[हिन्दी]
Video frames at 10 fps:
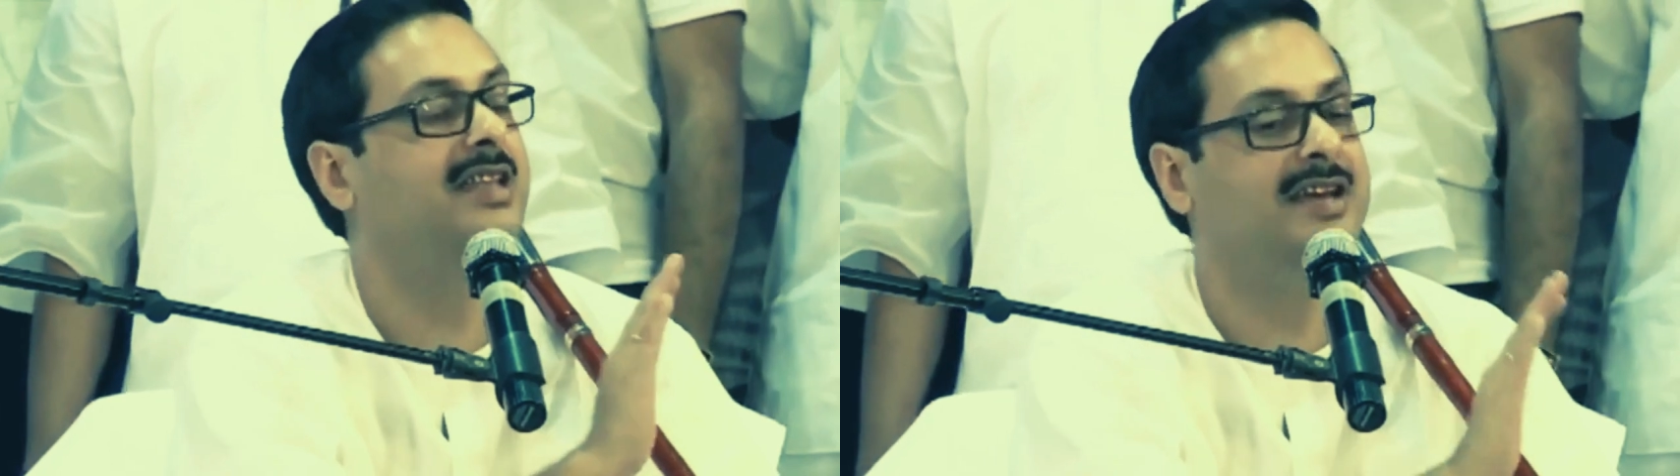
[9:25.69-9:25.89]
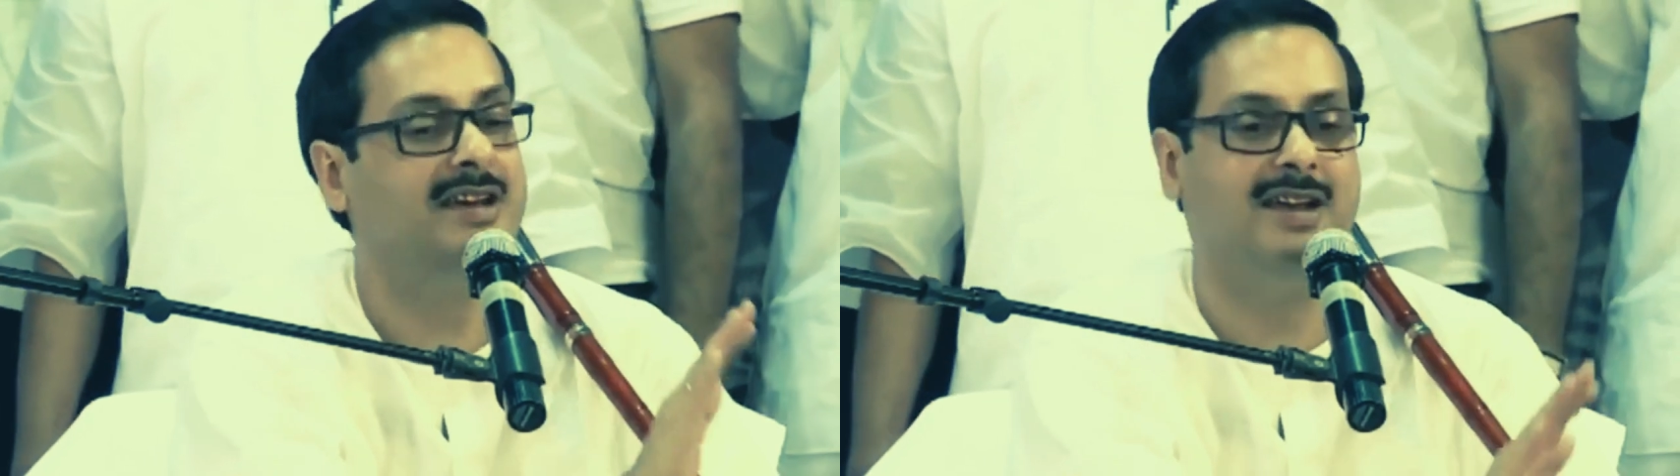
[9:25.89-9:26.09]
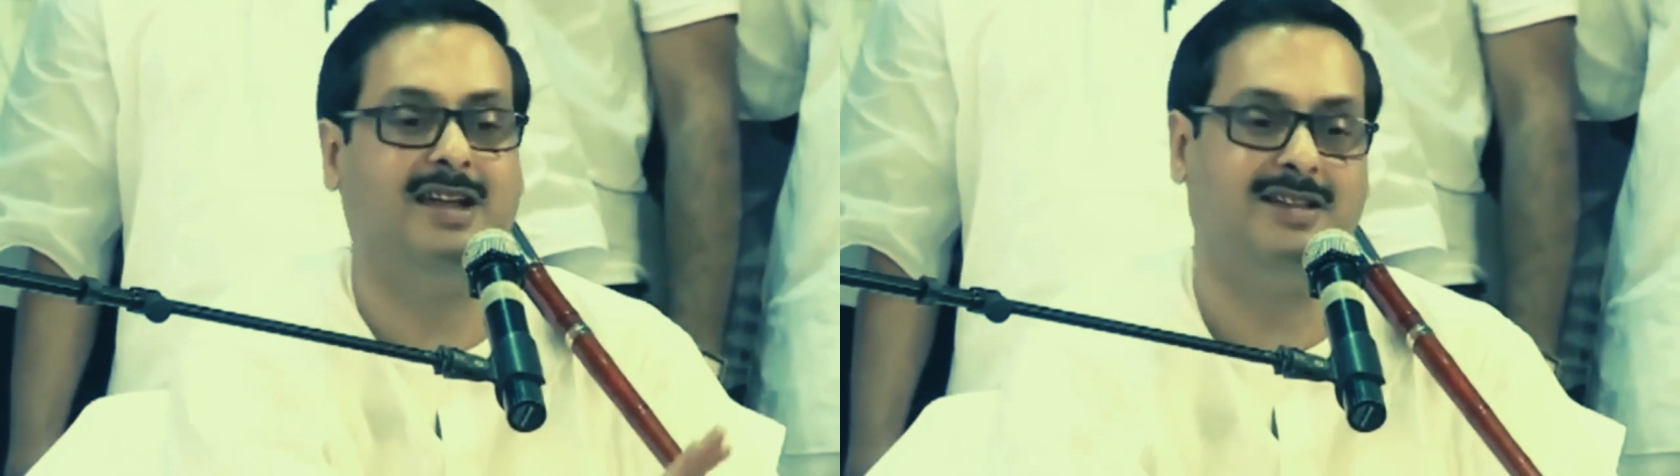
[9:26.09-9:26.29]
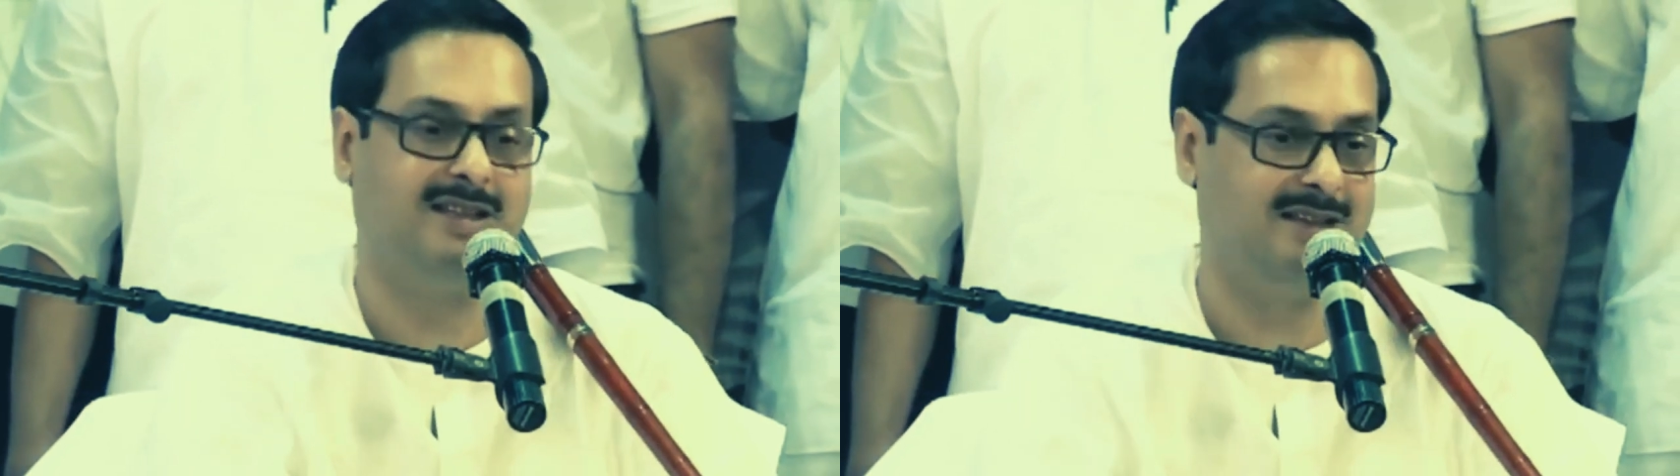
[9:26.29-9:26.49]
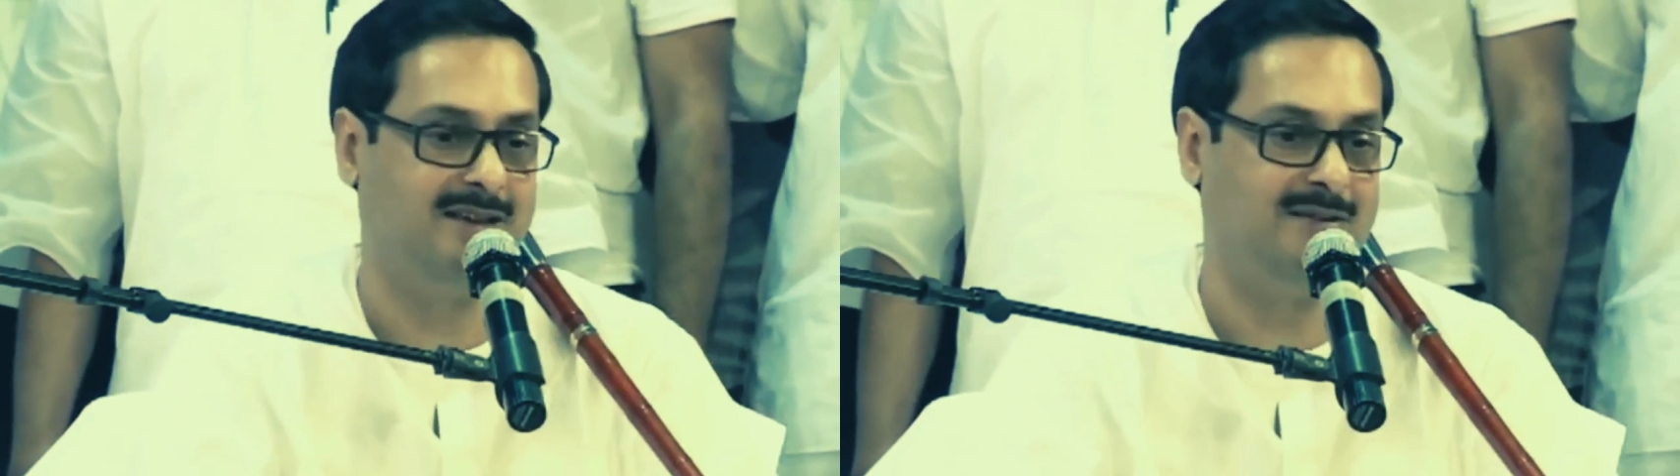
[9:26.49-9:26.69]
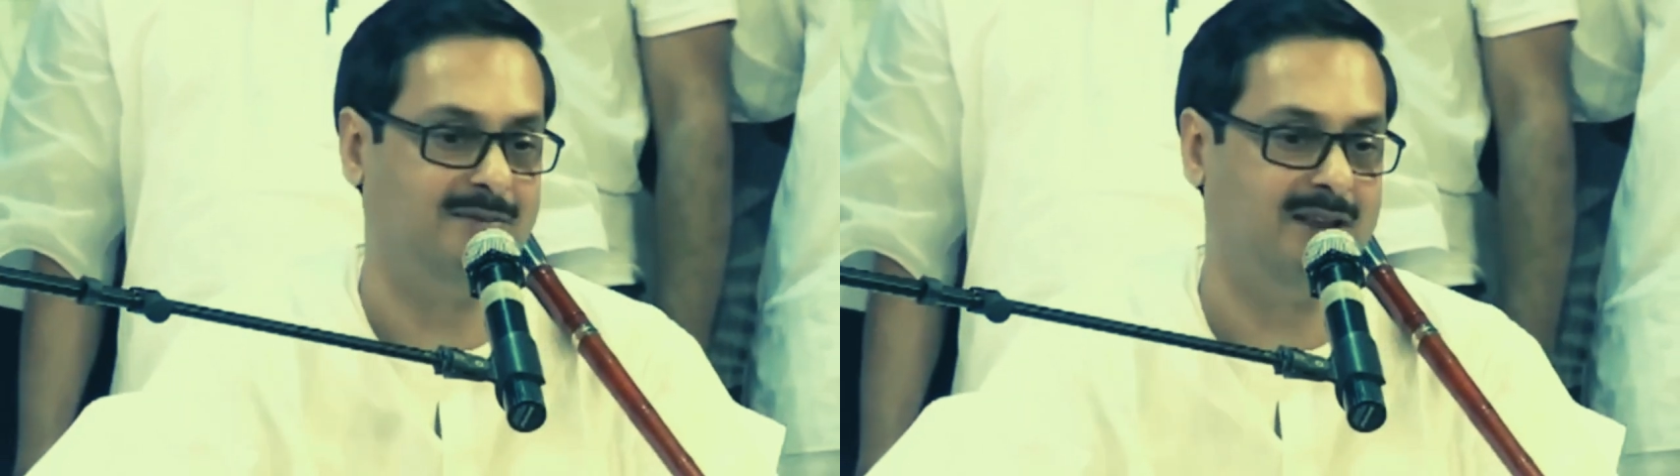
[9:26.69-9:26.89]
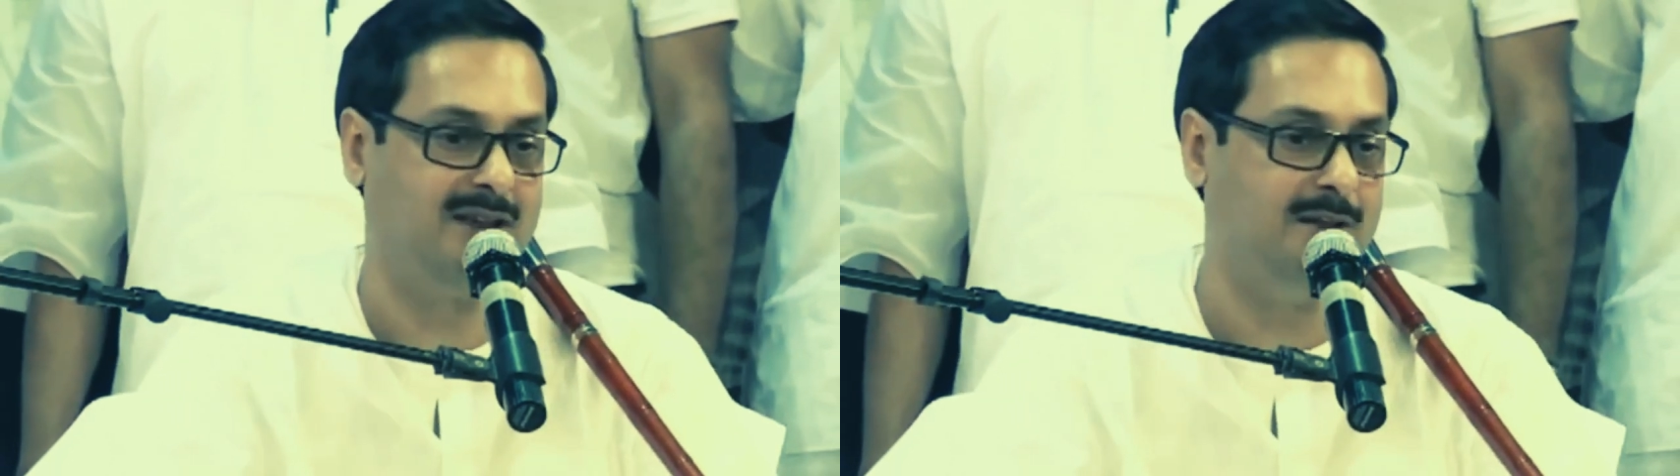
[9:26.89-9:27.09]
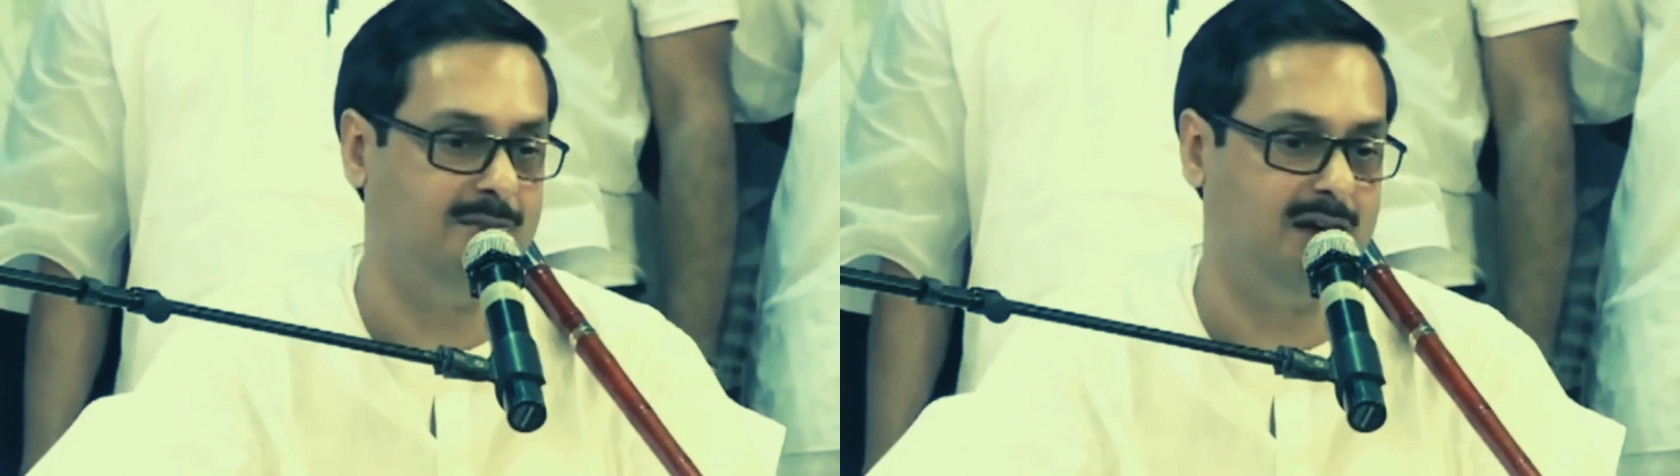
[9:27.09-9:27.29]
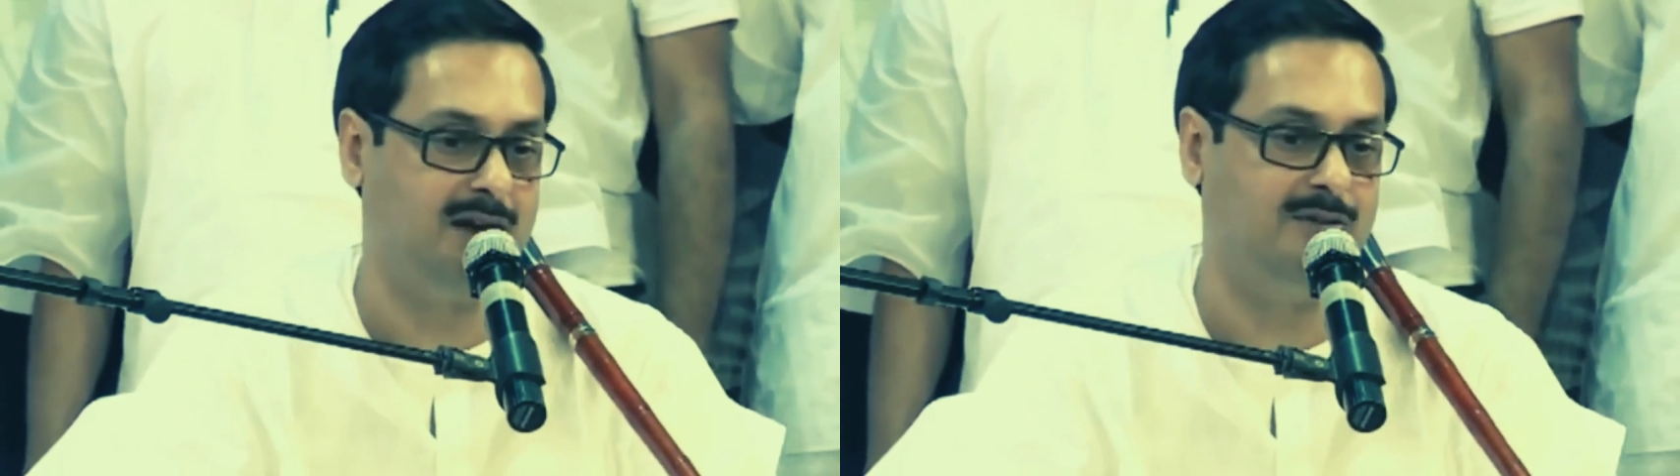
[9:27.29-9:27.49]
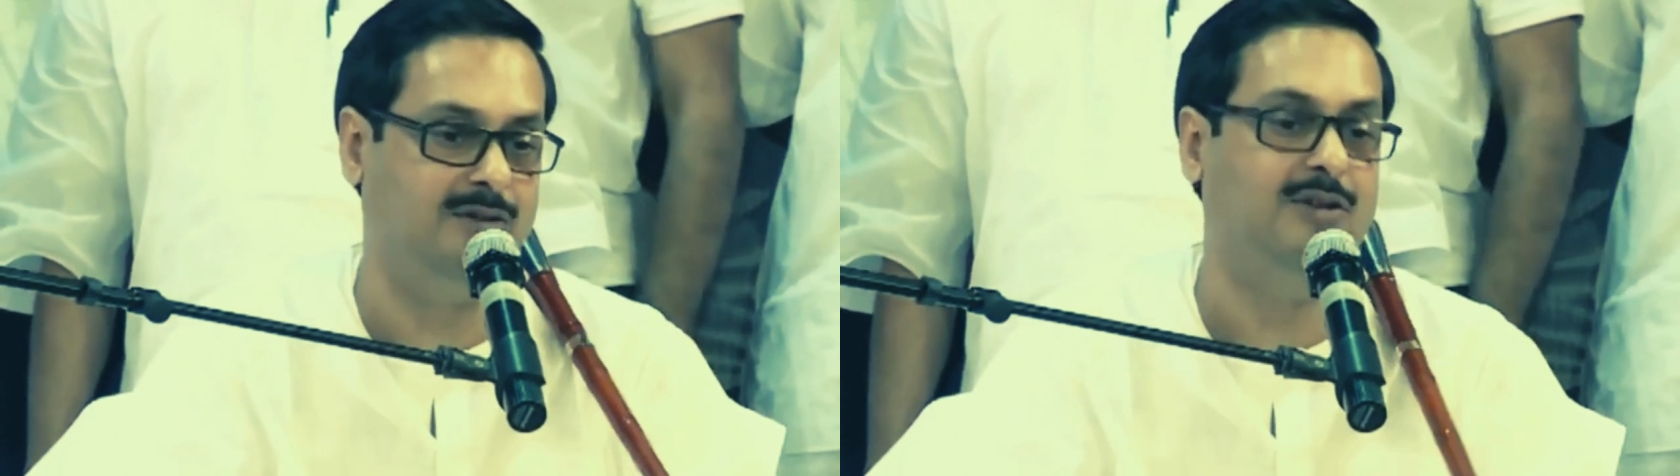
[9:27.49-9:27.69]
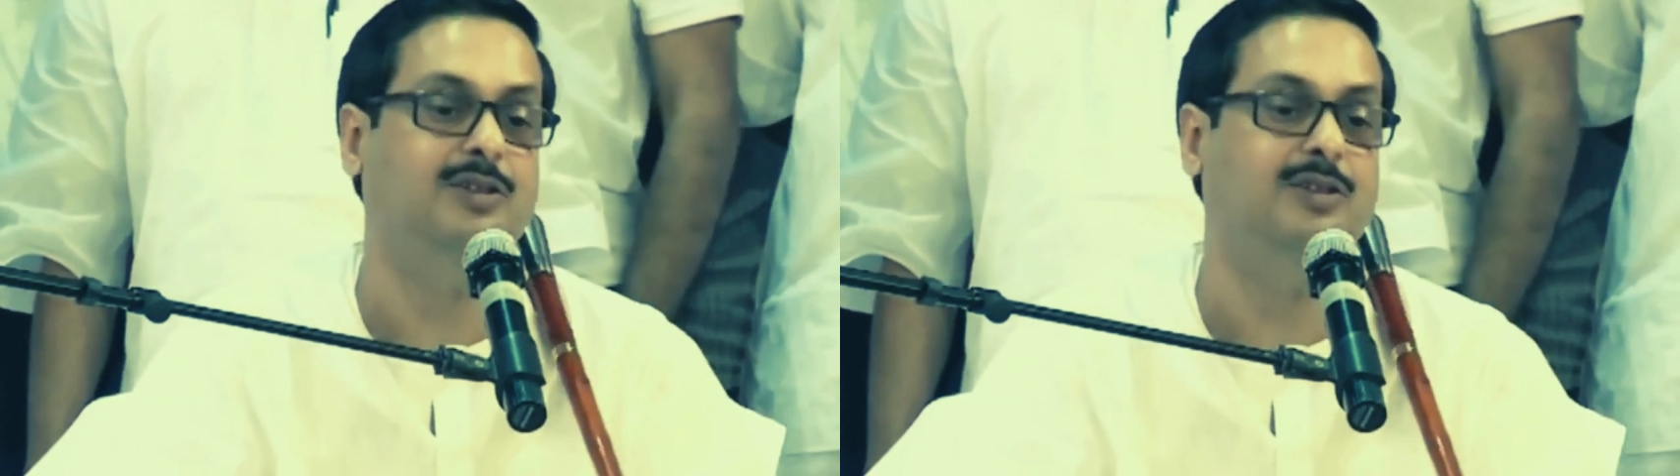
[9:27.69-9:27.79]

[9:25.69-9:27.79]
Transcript: नहीं करना चाहते हैं मेरे कमियां को